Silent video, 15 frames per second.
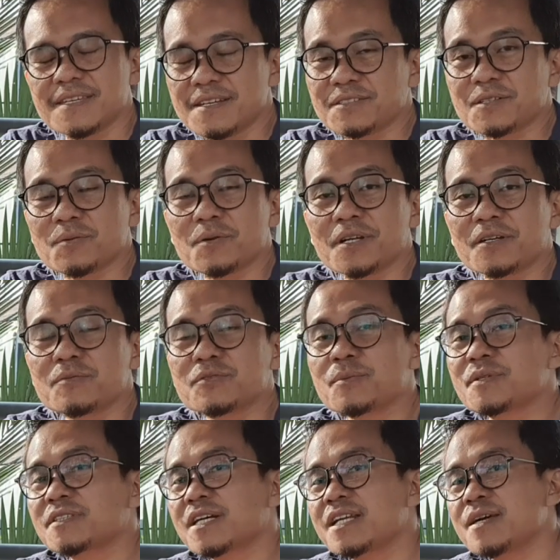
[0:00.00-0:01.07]
Ya, Assalamualaikum
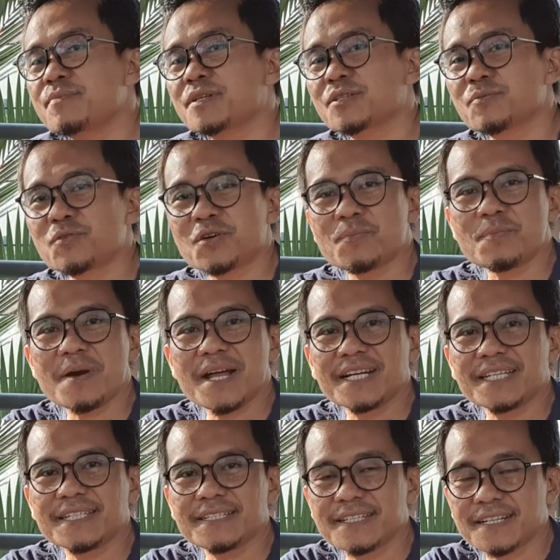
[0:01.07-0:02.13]
sobat sekalian, bertemu
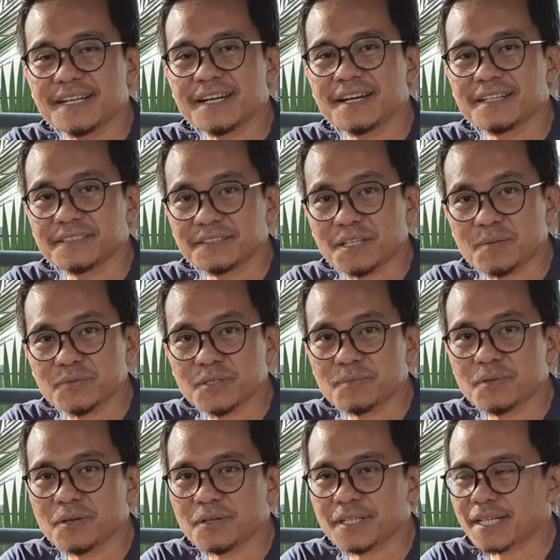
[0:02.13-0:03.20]
kembali dengan TMC
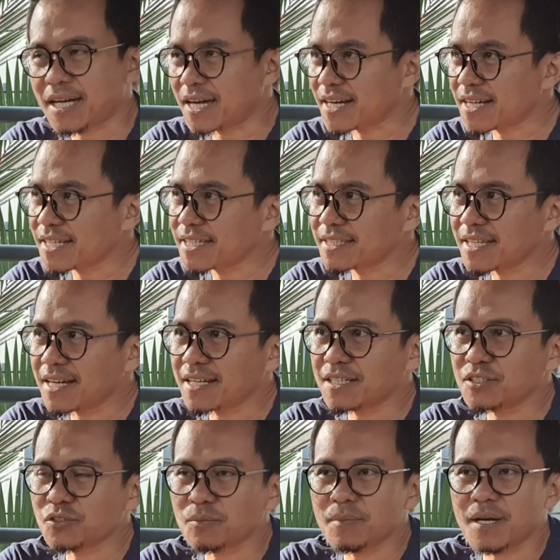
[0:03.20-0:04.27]
Blog. Sekarang kita
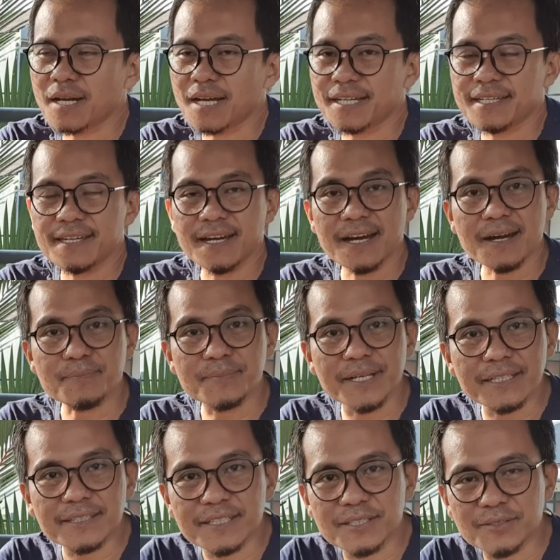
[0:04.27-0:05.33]
akan coba lagi
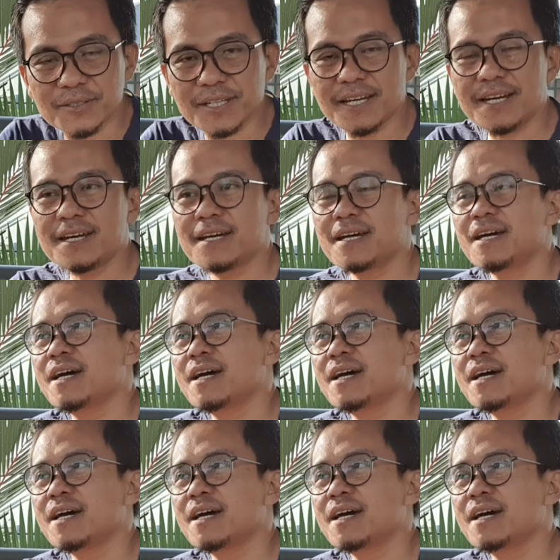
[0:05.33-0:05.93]
update gitu ya.